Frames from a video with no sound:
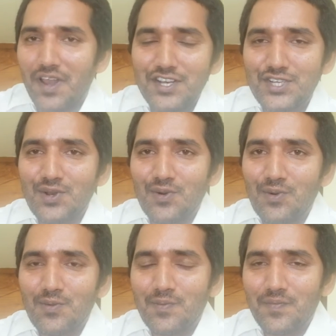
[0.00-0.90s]
మనుషులు
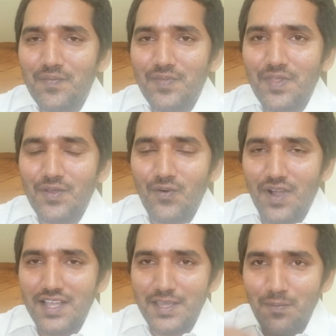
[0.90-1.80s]

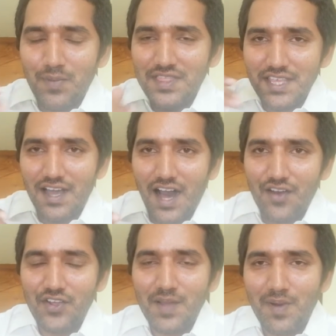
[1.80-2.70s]
ఒక ఇబ్బంది
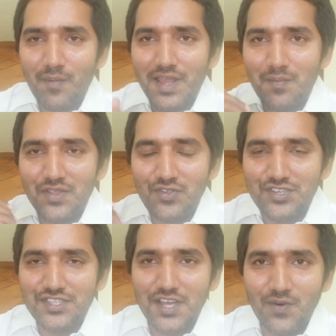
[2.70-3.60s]
ఆరోగ్యపరమైన ఇబ్బంది
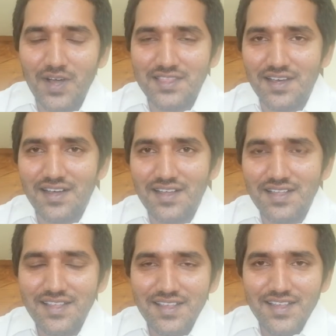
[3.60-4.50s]
వచ్చిన తర్వాత
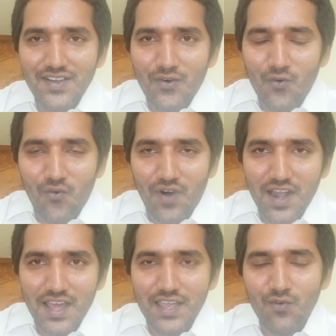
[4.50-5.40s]

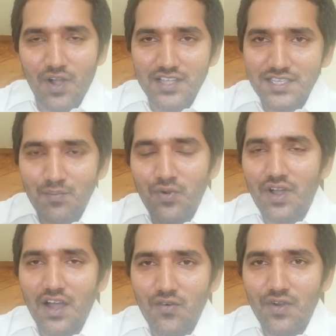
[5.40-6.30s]
వాళ్ళకి ఒక జబ్బు
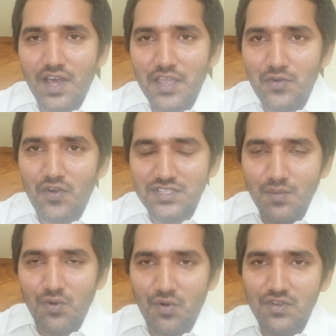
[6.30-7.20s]
కాకుండా ఇంకొక
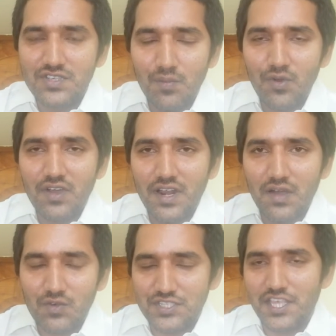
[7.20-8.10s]
జబ్బు రెండు జబ్బులు
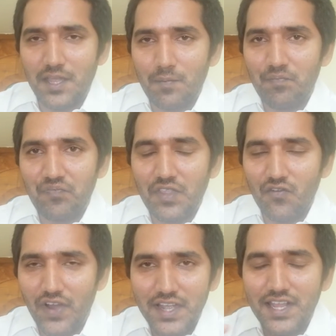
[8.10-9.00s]
కనుక వస్తే
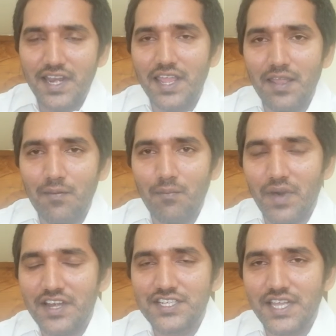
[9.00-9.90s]
వెంటనే
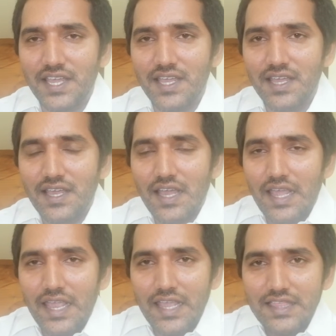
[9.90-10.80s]
మనిషి
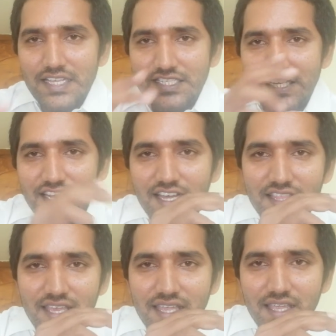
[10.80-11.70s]
ఇది
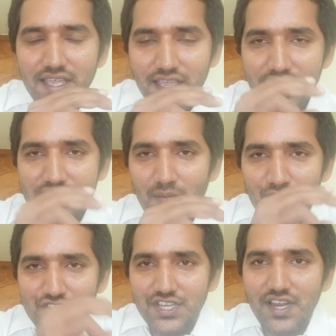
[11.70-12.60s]
చిన్నది ఈ
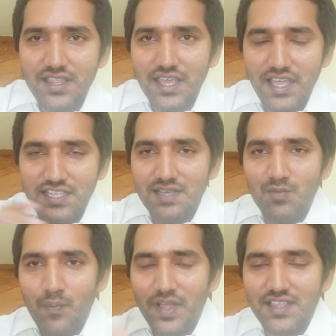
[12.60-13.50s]
జబ్బు చిన్నది ఈ
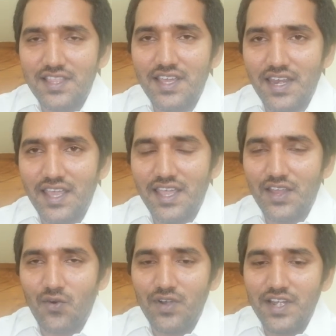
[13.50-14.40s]
జబ్బు పెద్దది అని
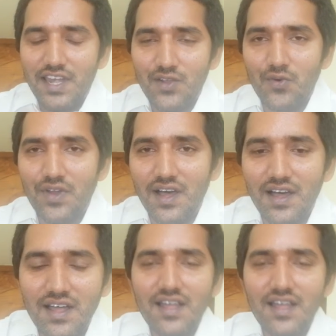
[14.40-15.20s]
రెండింటినీ కూడా